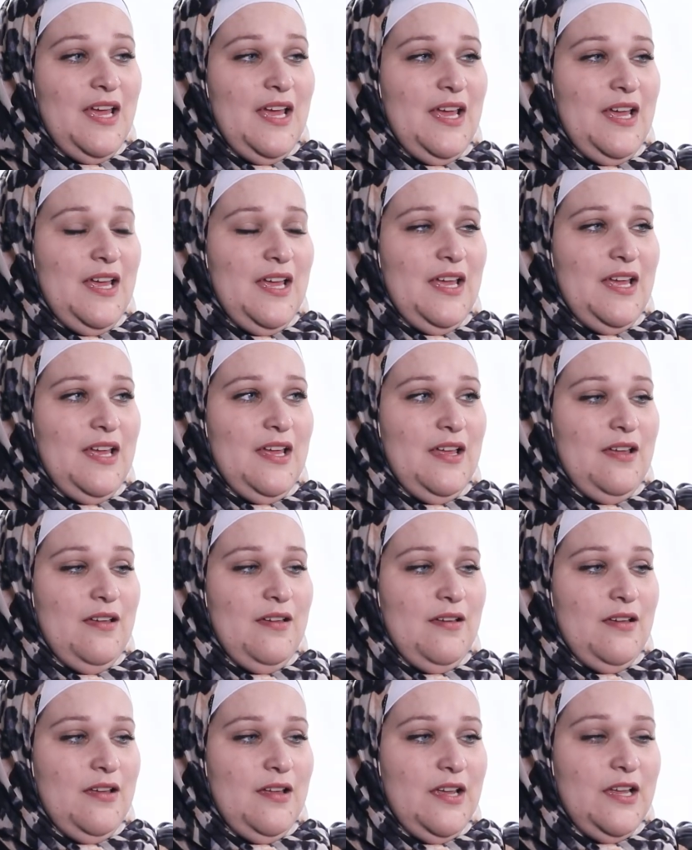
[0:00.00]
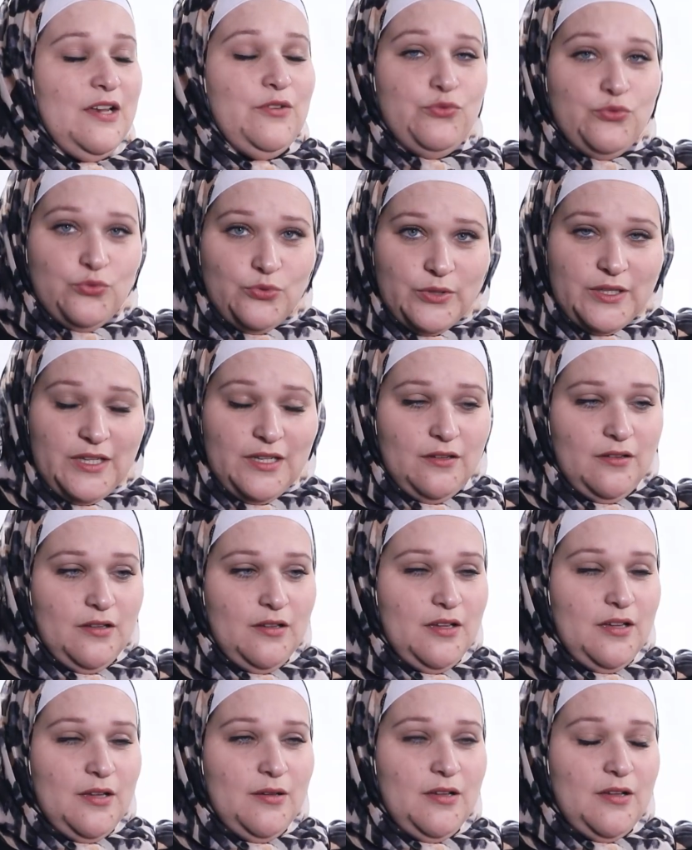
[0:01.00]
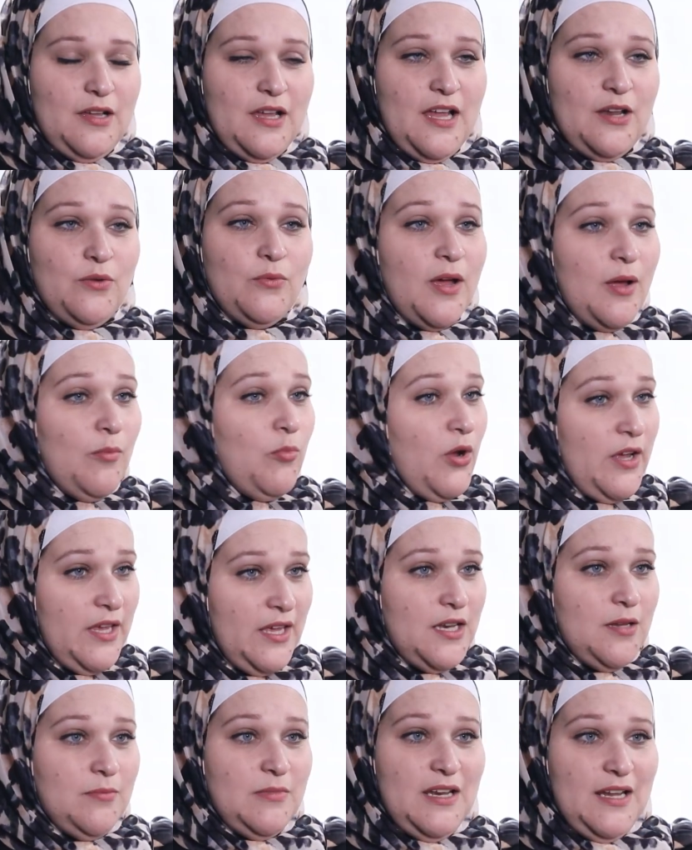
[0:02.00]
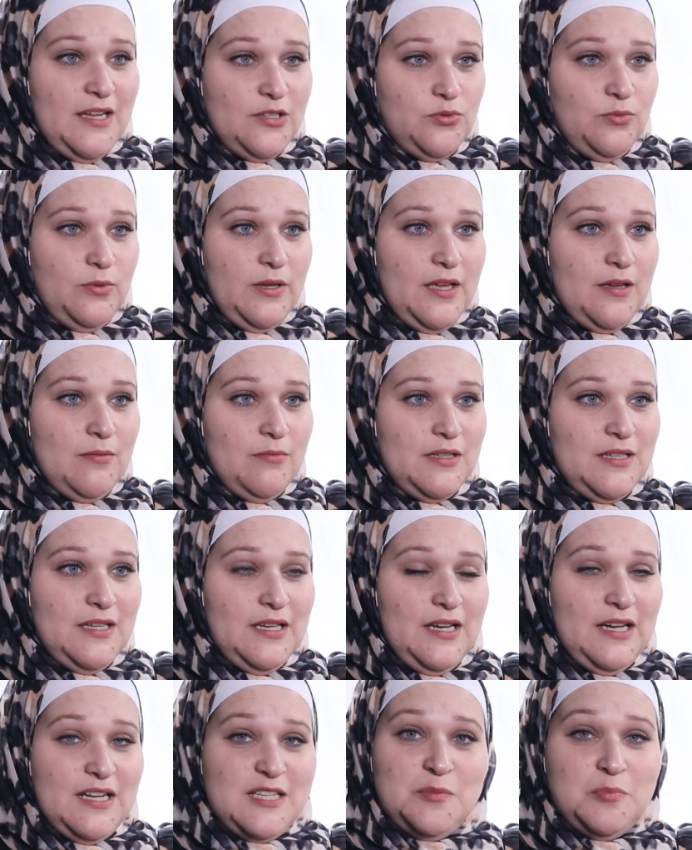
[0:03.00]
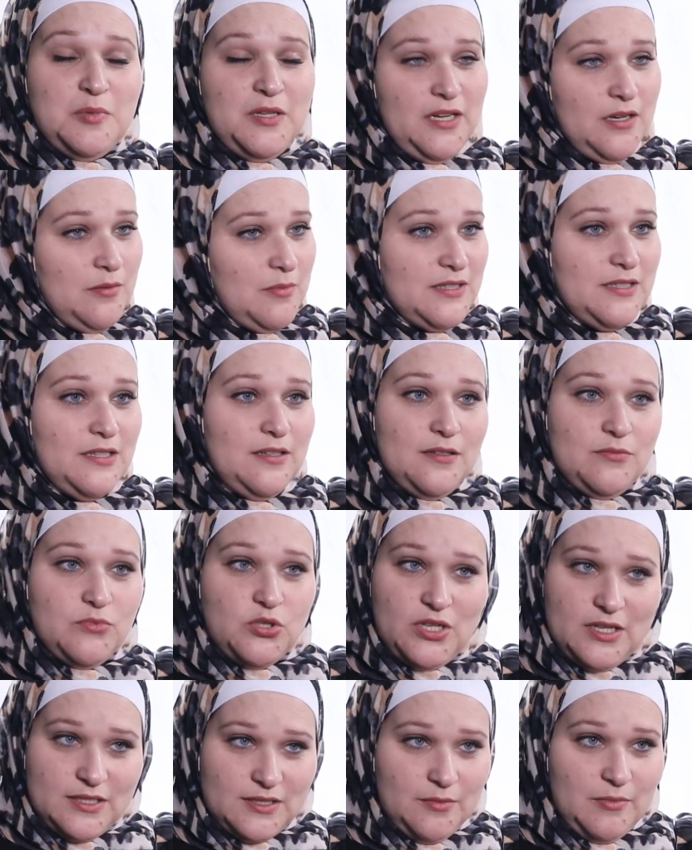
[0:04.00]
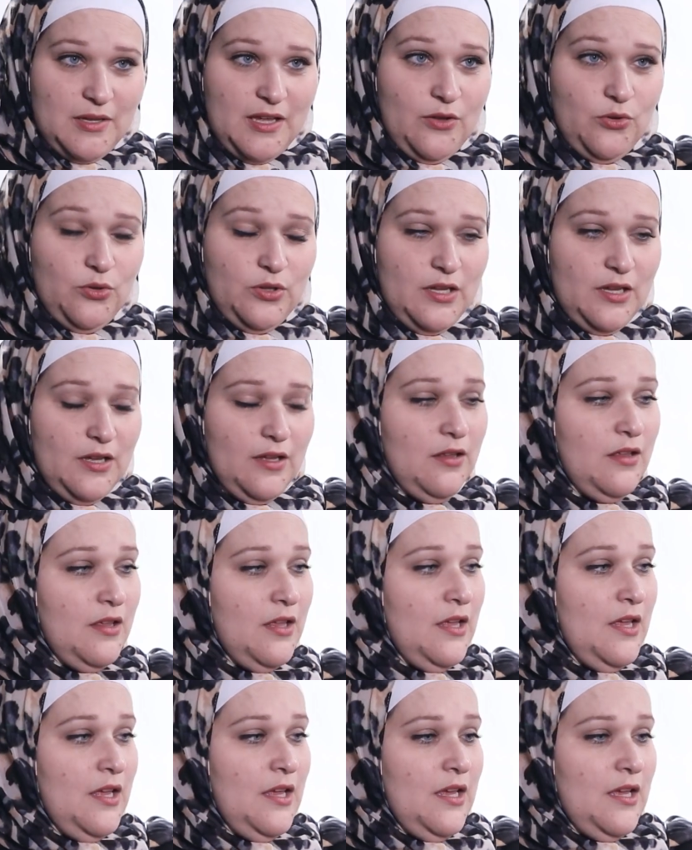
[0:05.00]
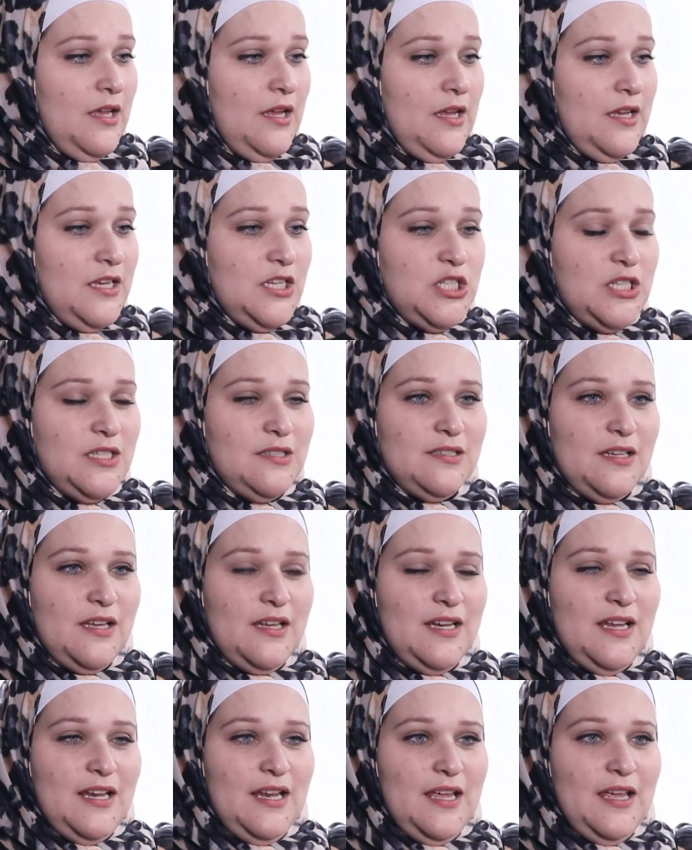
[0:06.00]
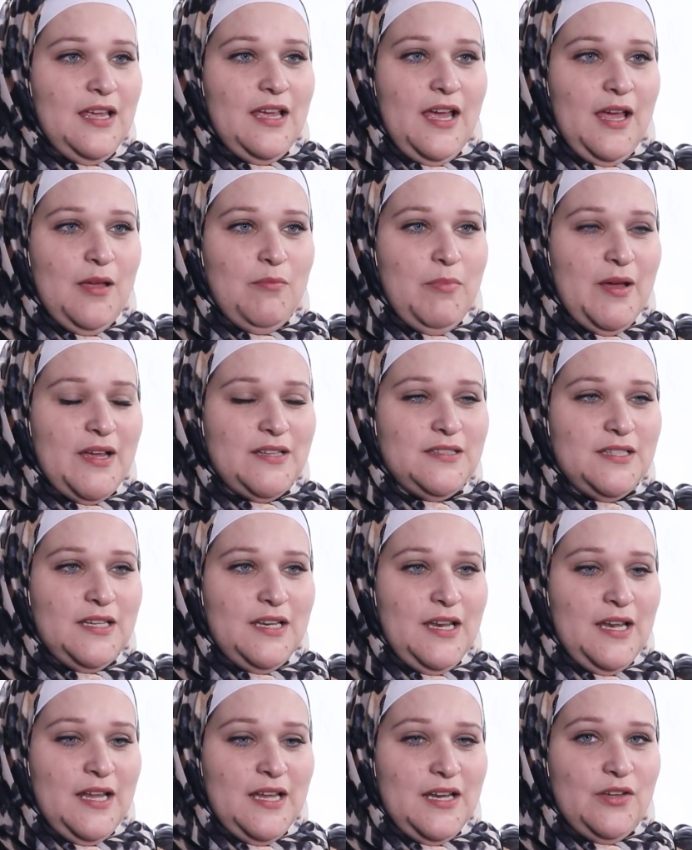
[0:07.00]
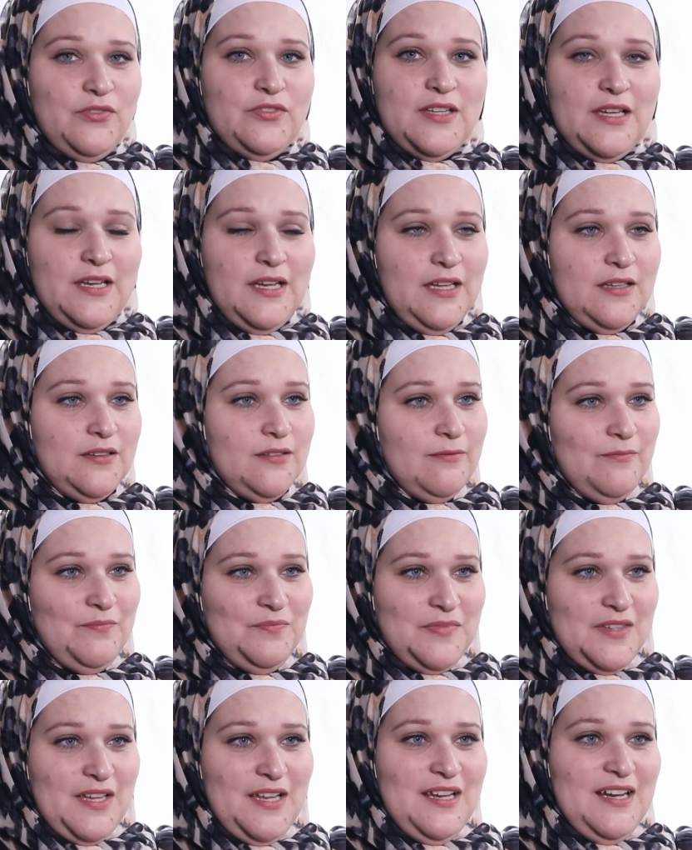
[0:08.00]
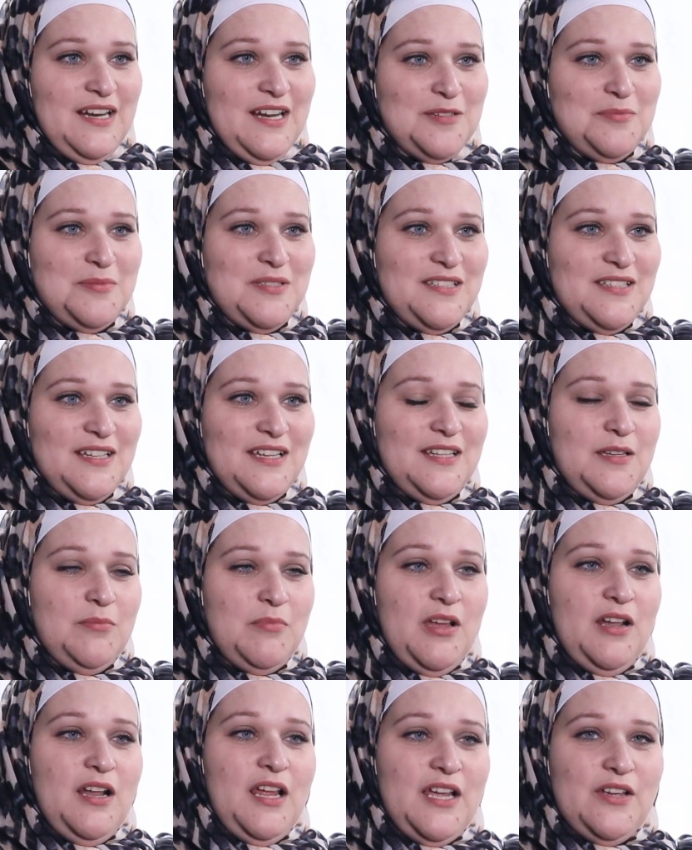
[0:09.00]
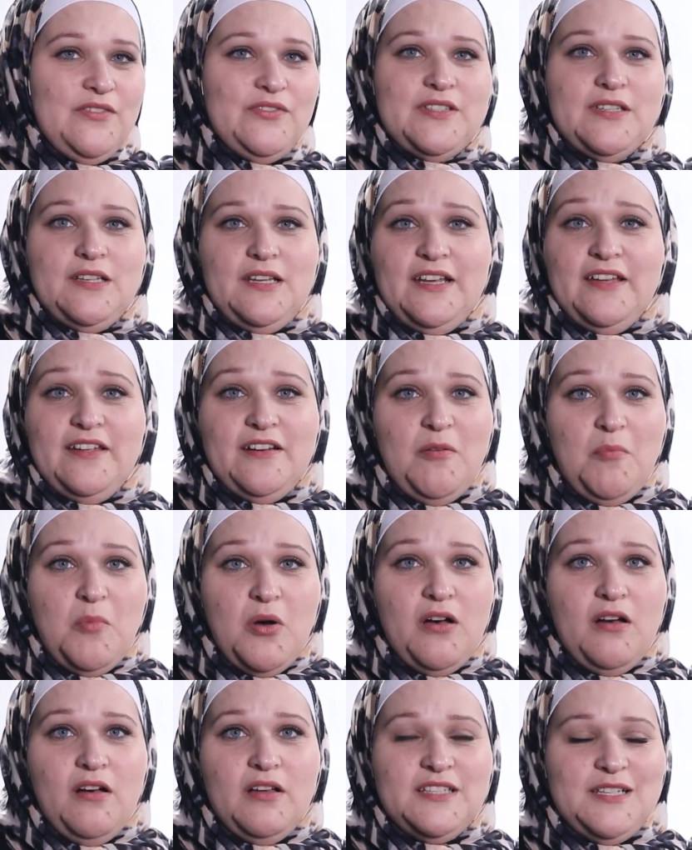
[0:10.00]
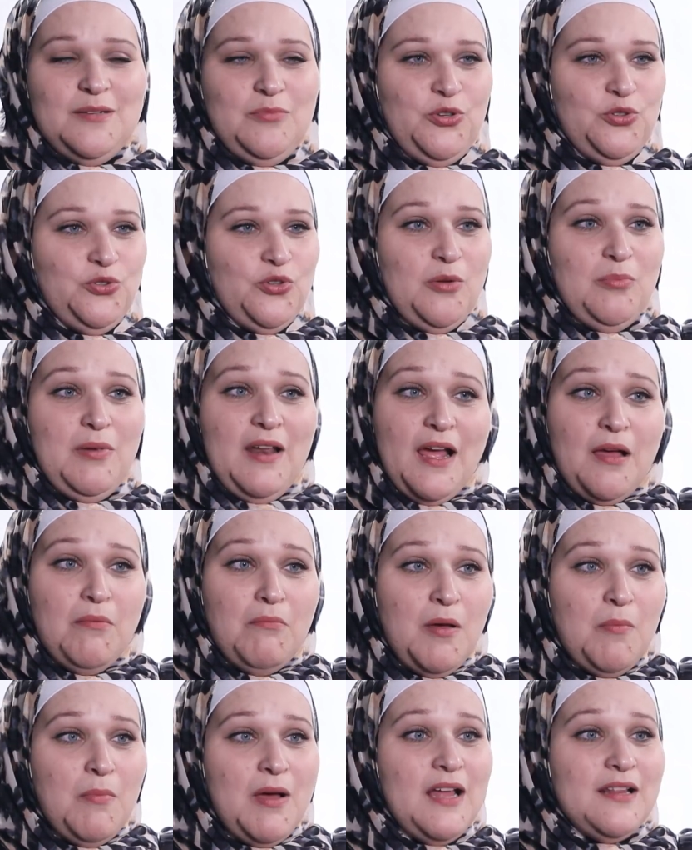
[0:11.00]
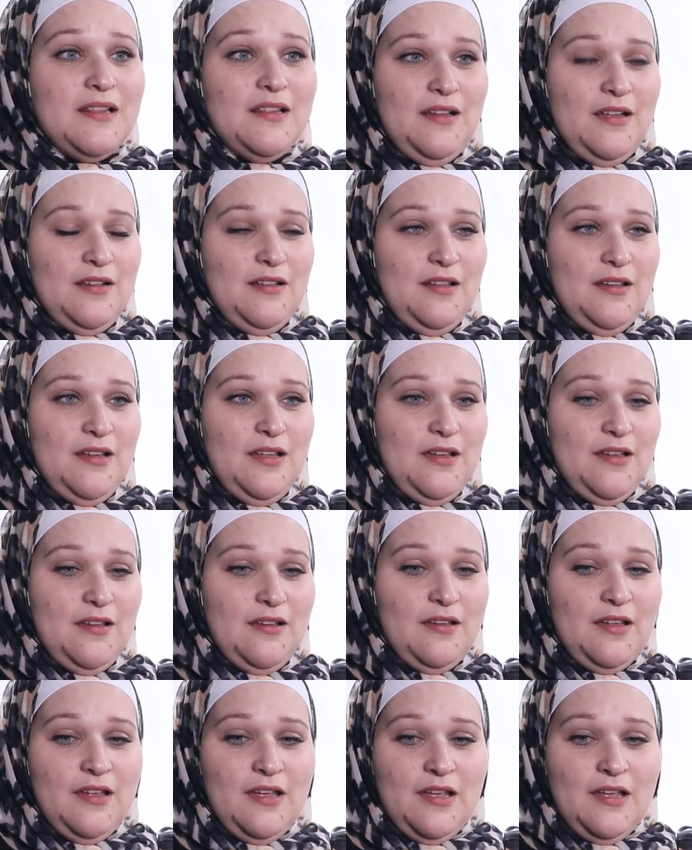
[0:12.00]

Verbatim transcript: آه الفول آه انواع معينه من الادويه مثل الاسبرين مثلا مش لازم ياخذها آه شيء ثاني اللي هي حبات النفتالين اللي الناس بتستخدمها لحفظ الحرامات اللي بيحطوها بالحمامات لل